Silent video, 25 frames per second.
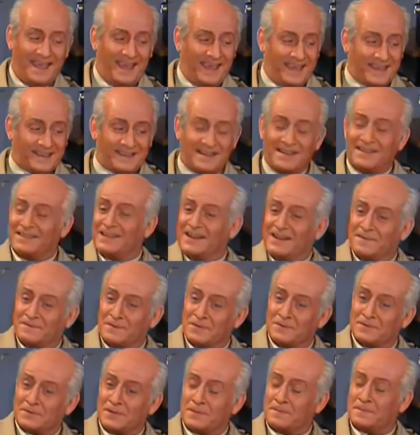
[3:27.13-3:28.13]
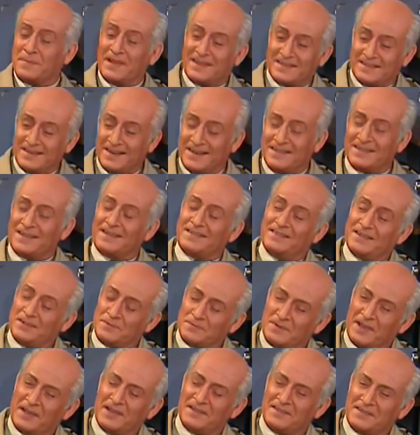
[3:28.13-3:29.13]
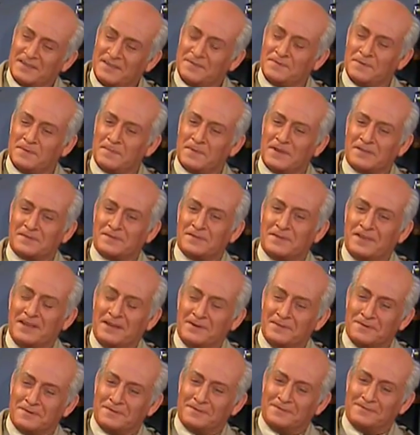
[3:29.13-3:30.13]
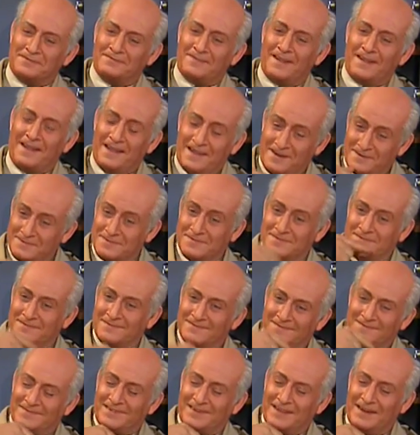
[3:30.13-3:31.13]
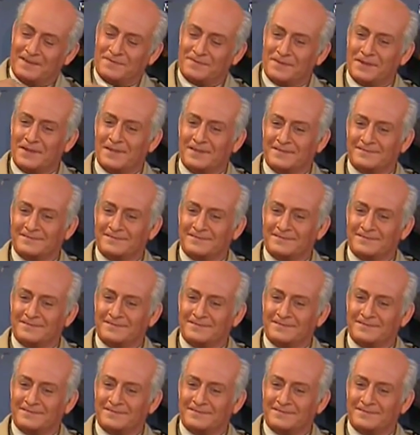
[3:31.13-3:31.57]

Et si le téléphone sonne pas, c'est les accessoiristes qui font pas sonner le, bah, téléphone.